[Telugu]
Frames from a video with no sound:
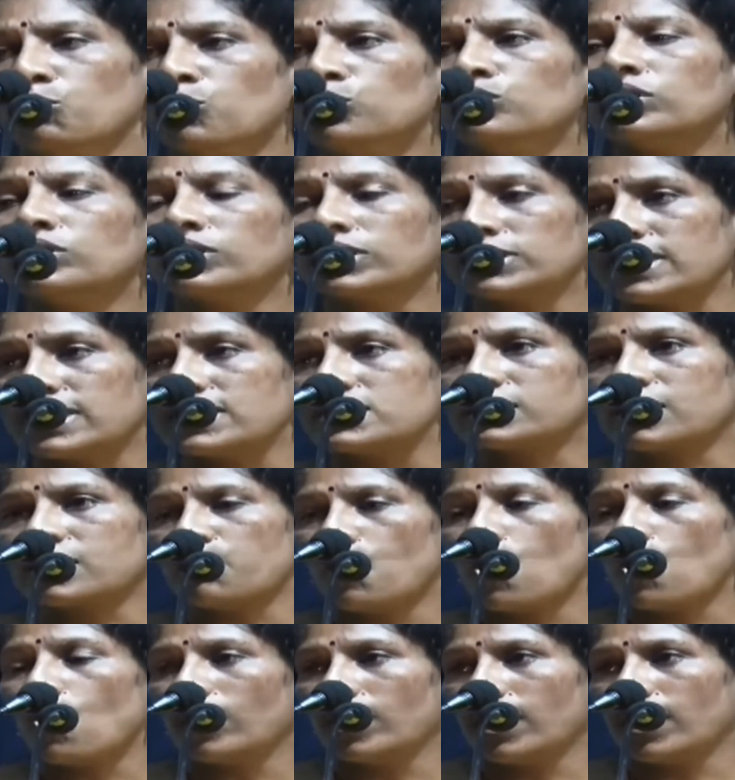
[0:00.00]
ముందుకు
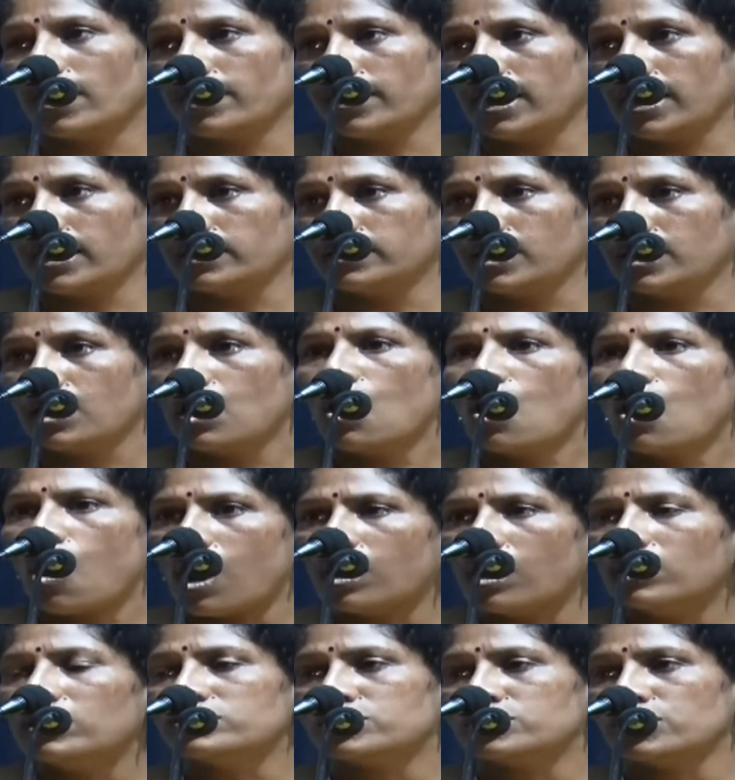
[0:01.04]
తీసుకుపోవాలనేది
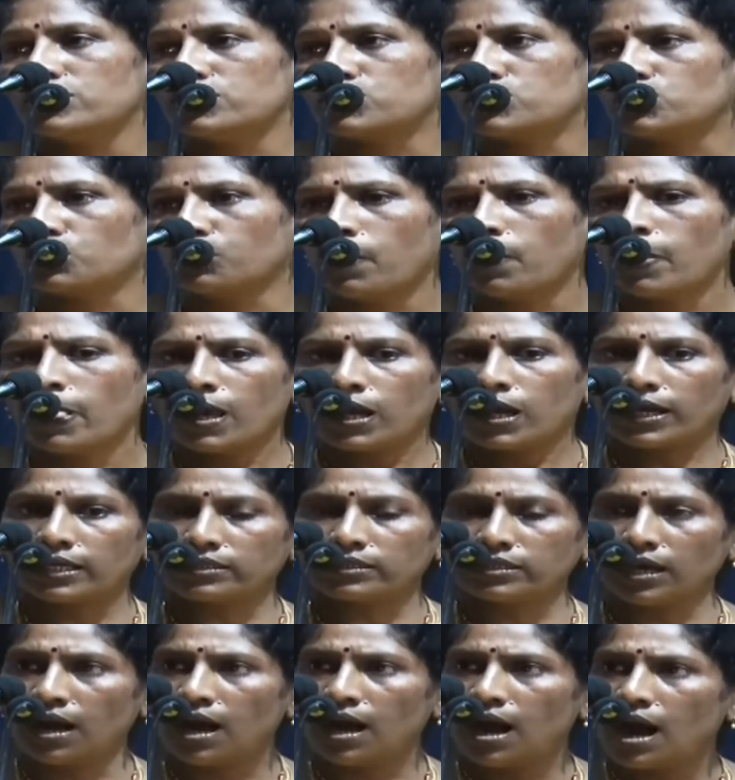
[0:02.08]
ఆలోచిస్తూ
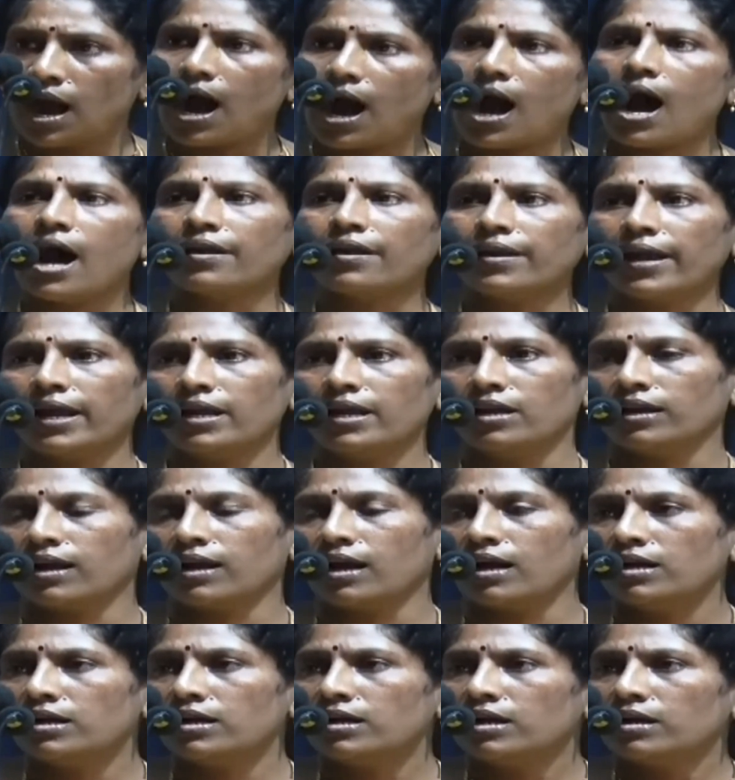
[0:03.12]
గత
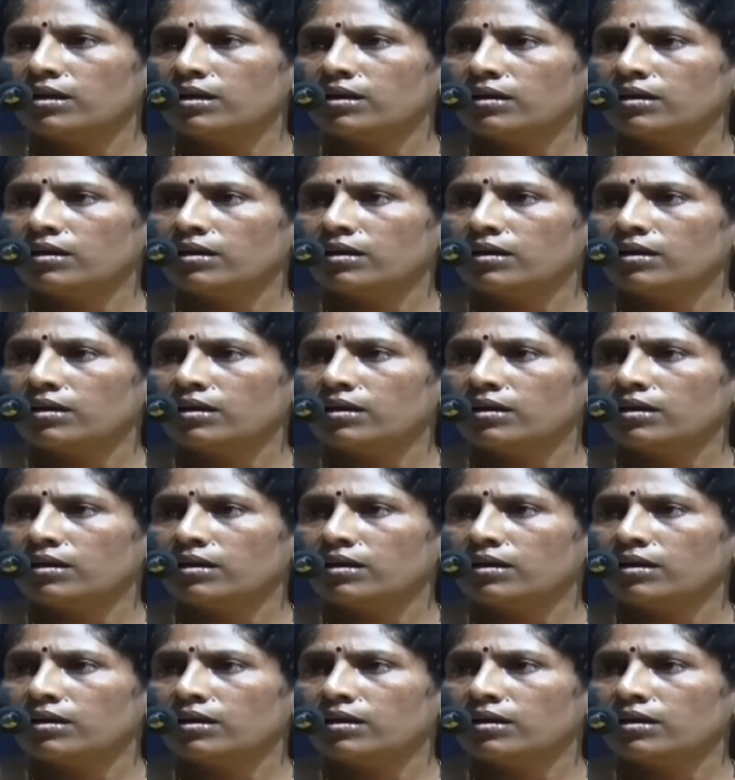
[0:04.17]
ఆరేండ్లుగా